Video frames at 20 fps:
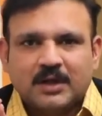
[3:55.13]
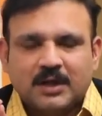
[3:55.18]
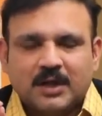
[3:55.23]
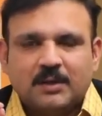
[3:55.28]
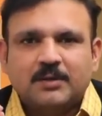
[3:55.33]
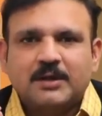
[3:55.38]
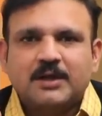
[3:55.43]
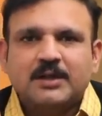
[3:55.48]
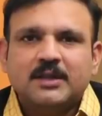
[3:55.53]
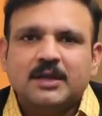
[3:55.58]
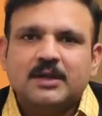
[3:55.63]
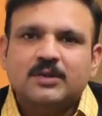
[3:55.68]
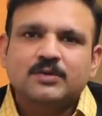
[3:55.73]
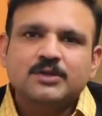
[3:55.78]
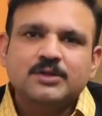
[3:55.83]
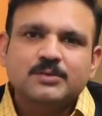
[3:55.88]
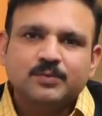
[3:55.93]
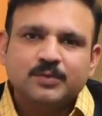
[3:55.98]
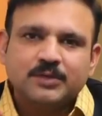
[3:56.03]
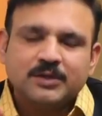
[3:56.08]
కాబట్టి దాని
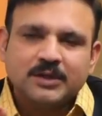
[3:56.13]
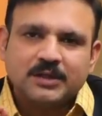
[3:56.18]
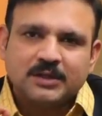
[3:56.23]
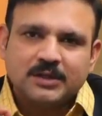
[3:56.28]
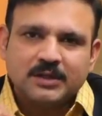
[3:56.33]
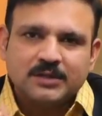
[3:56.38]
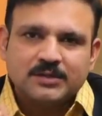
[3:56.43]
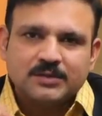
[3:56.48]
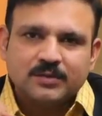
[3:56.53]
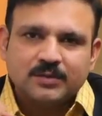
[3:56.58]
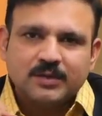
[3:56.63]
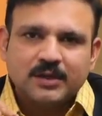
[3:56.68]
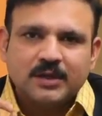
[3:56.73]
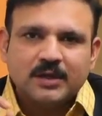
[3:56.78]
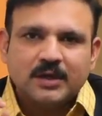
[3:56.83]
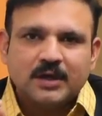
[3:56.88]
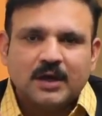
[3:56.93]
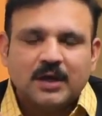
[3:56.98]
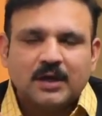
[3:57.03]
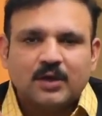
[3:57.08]
గురించి పూర్తిగా తెలుసుకుని
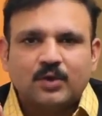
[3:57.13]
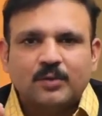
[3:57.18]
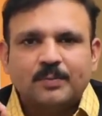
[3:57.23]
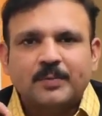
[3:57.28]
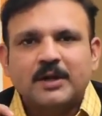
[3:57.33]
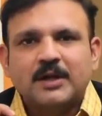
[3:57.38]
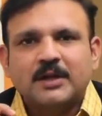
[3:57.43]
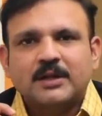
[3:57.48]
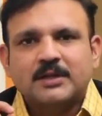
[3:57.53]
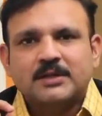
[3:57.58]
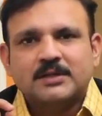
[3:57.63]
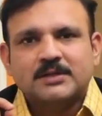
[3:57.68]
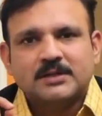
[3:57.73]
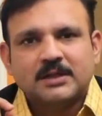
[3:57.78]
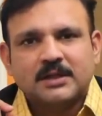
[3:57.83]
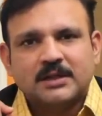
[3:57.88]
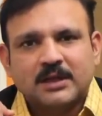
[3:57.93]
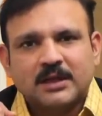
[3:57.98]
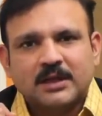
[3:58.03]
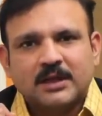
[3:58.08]
ఆ లోపాలకి
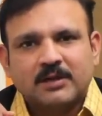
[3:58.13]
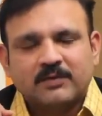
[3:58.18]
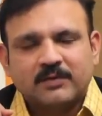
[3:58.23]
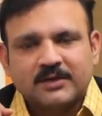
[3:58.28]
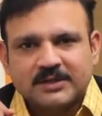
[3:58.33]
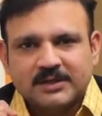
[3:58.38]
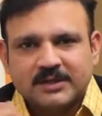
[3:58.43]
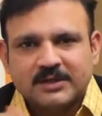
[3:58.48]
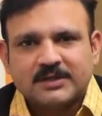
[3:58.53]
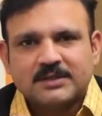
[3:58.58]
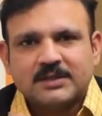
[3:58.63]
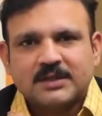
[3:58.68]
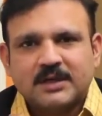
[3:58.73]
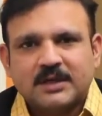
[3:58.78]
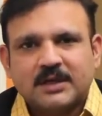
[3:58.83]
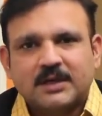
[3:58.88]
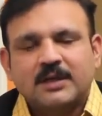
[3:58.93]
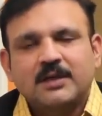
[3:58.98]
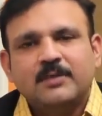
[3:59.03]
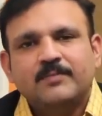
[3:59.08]
తగినటువంటి చికిత్సలు
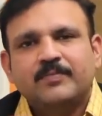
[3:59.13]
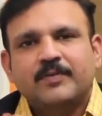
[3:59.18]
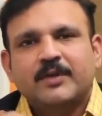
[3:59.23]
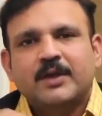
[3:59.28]
కానీ